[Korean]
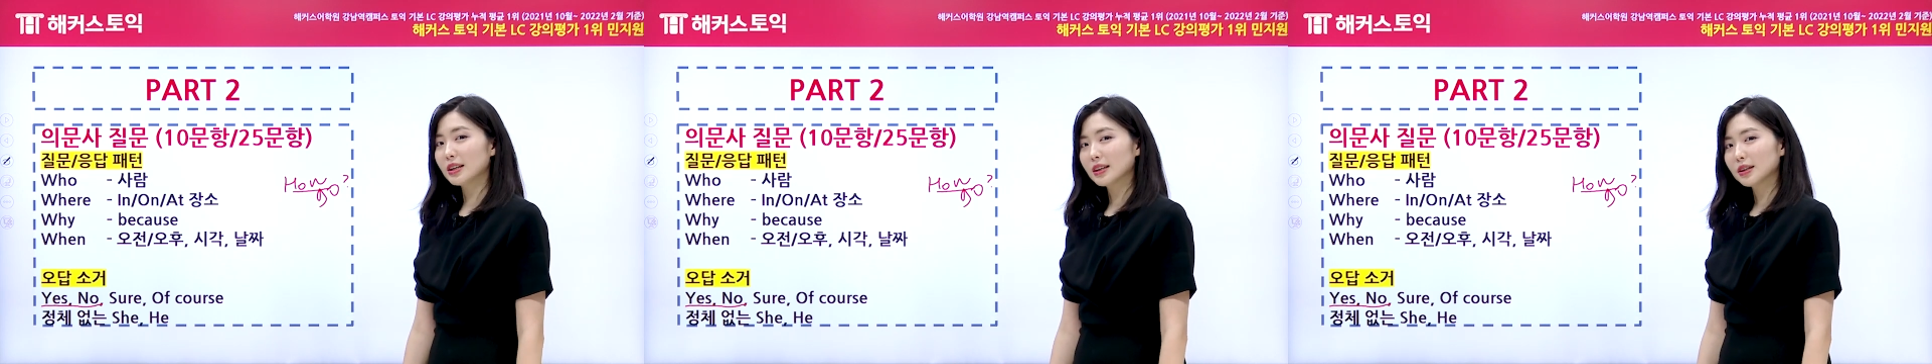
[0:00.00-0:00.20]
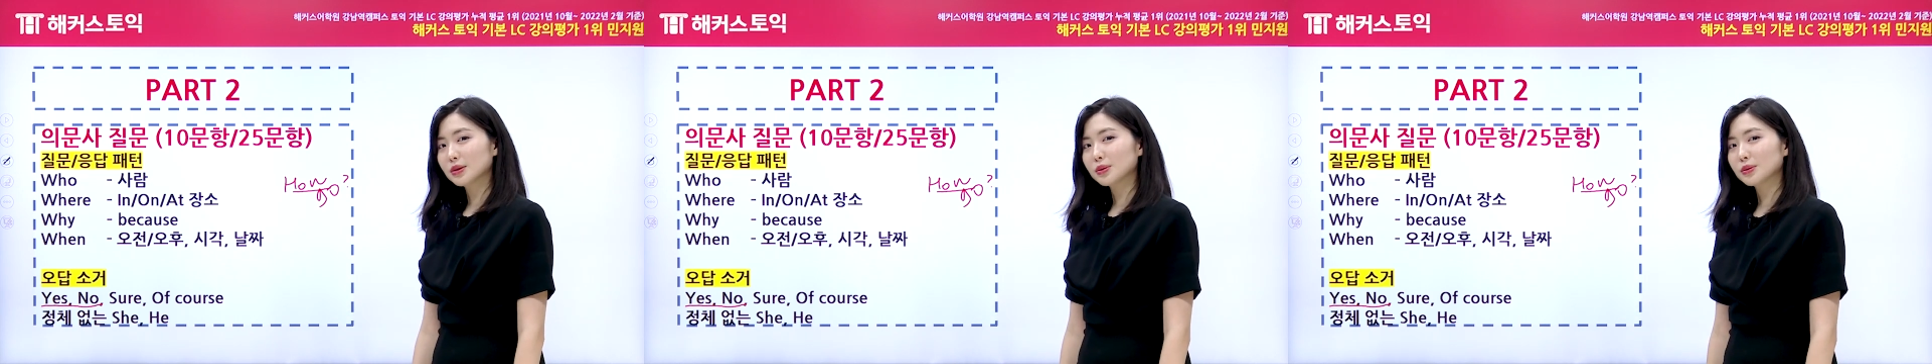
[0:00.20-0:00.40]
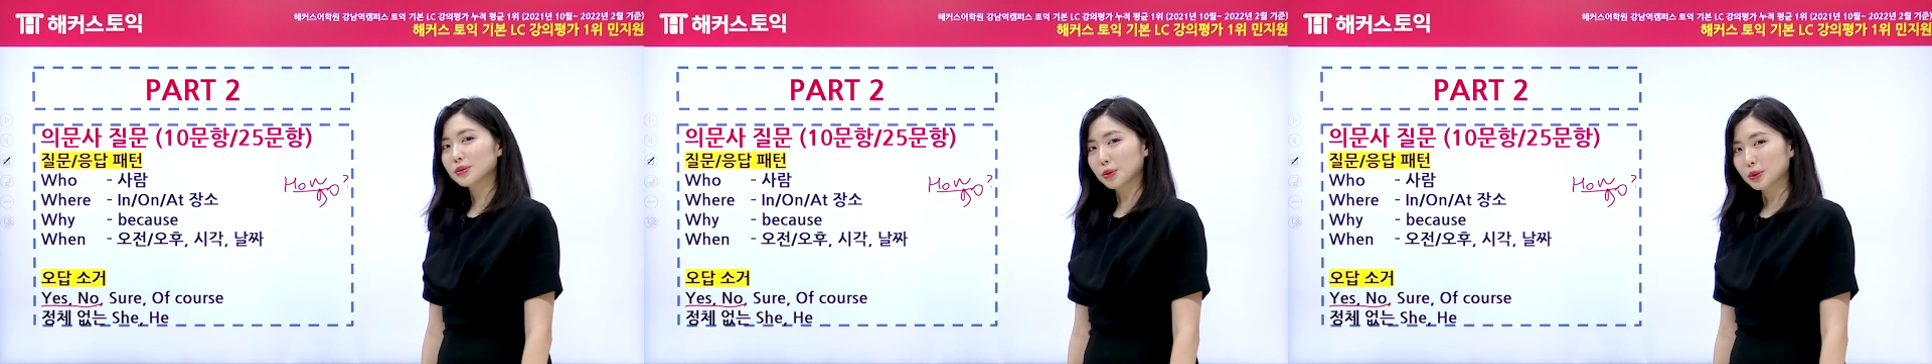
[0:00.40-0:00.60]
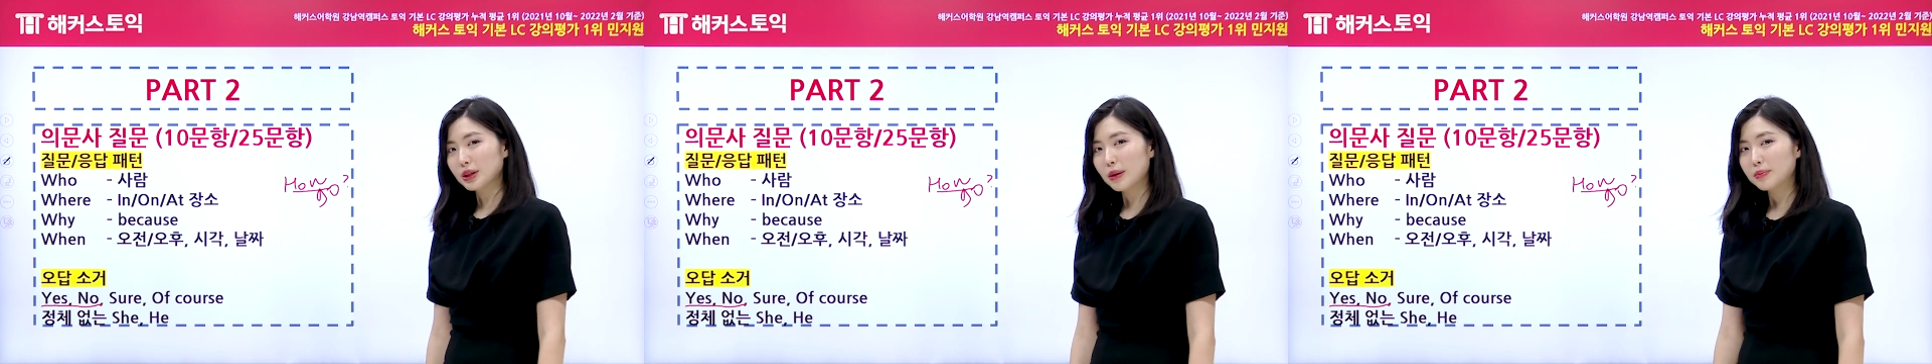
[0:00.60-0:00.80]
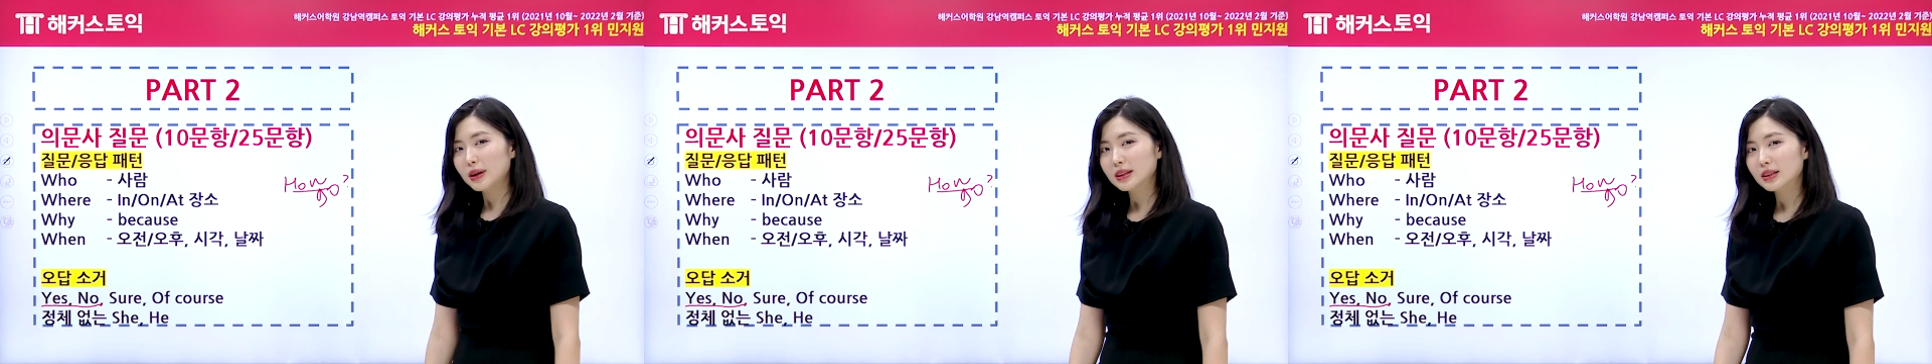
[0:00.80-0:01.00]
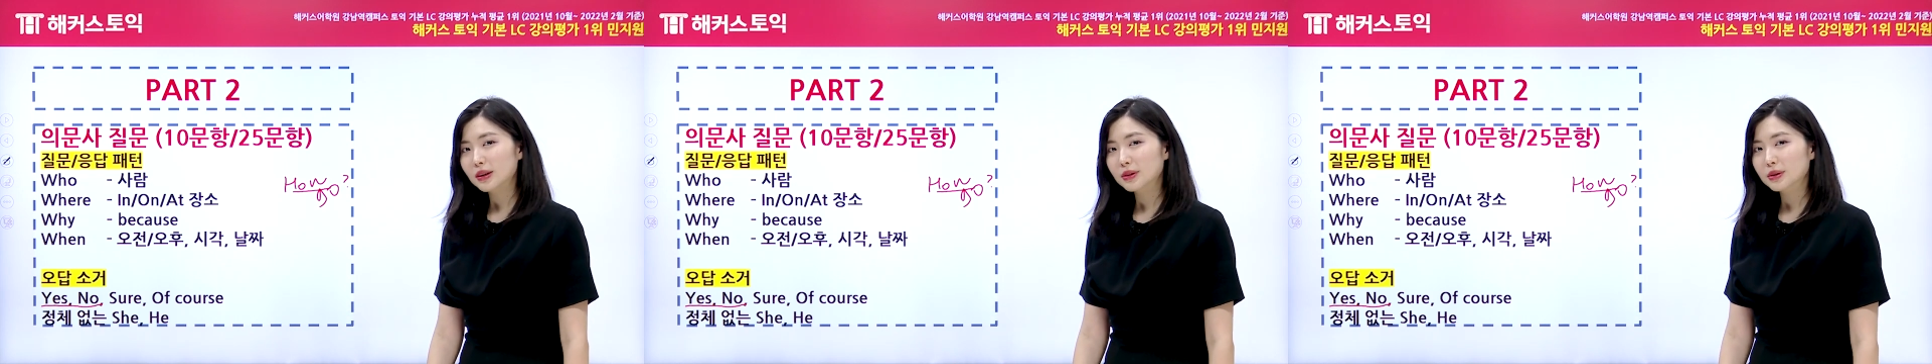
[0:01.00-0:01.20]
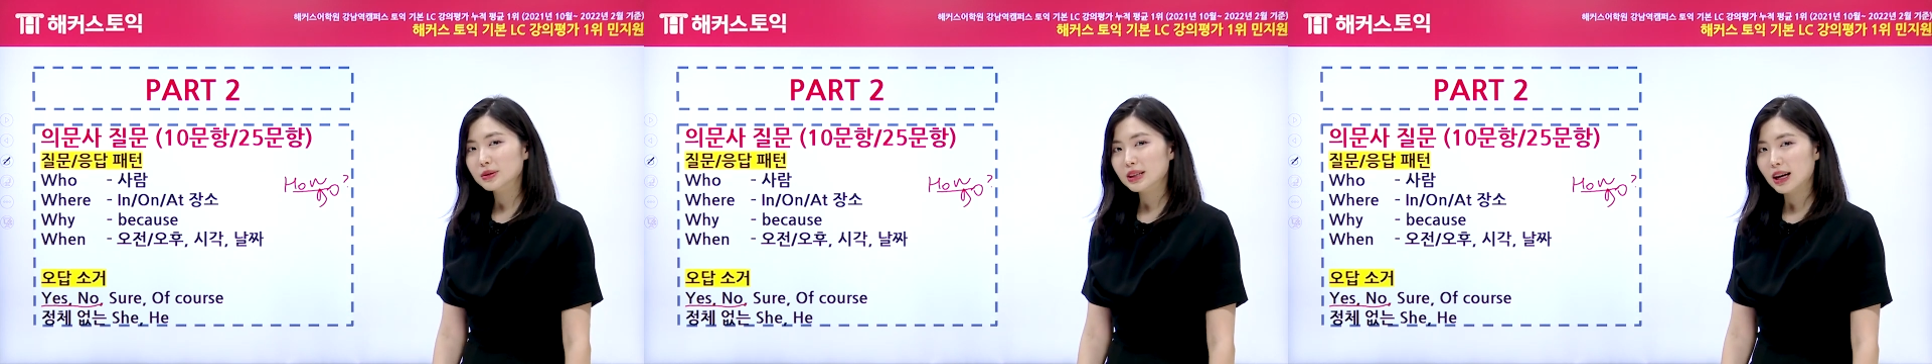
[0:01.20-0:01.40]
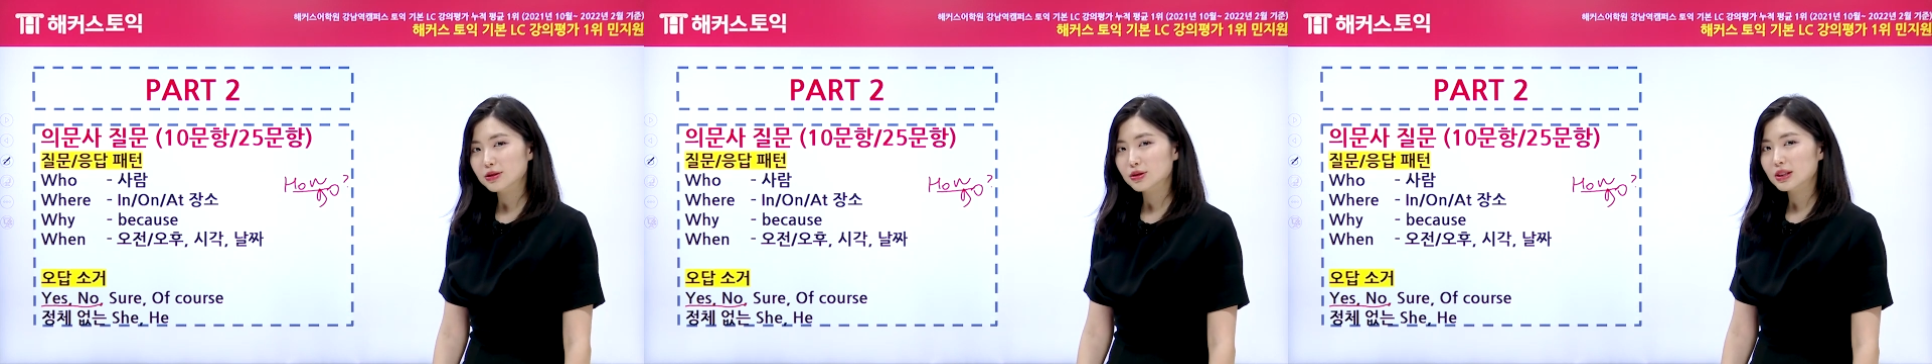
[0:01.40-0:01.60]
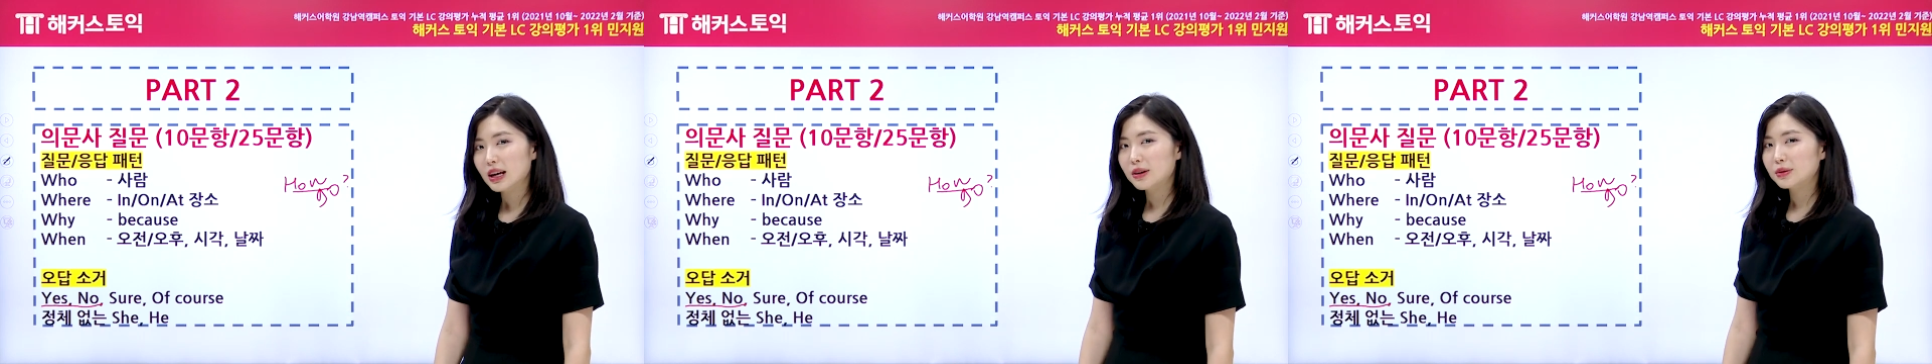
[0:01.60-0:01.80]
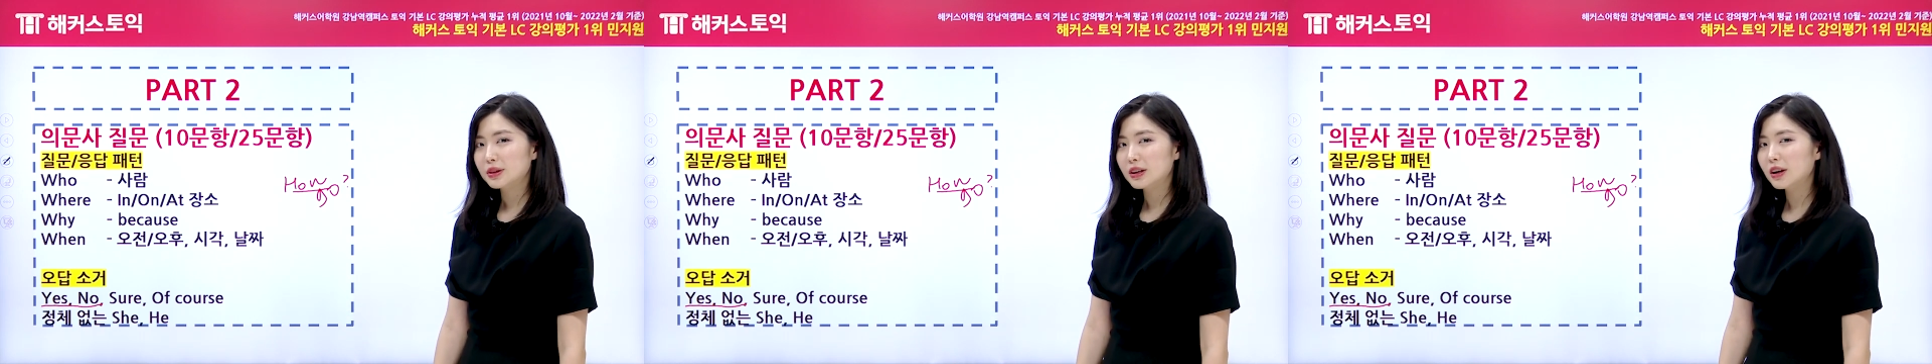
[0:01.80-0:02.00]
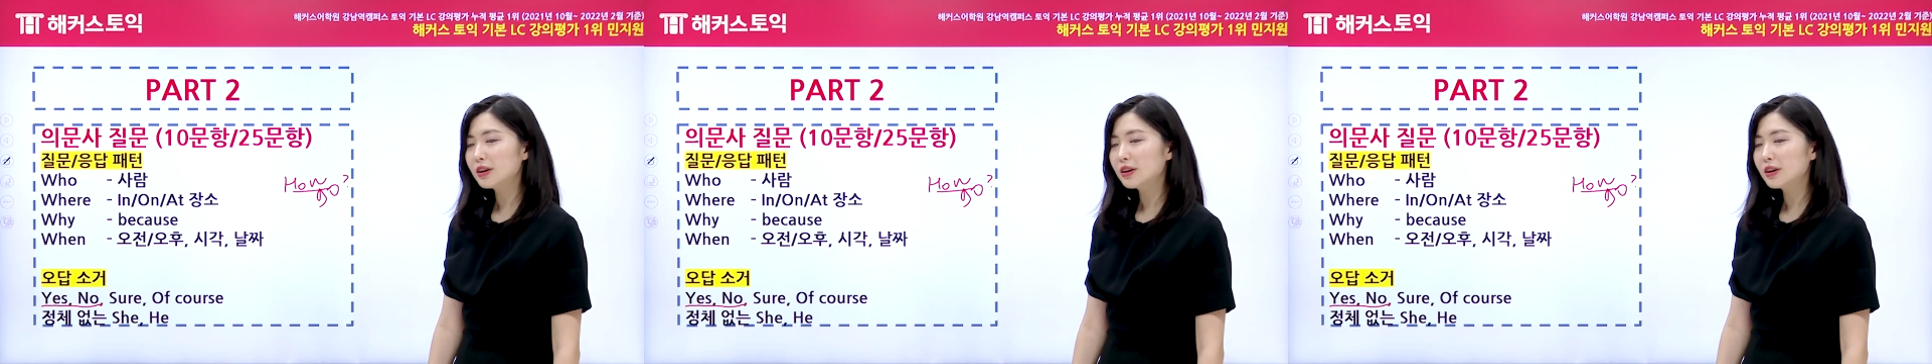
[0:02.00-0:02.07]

될 또 오답 패턴으로 자주 나오는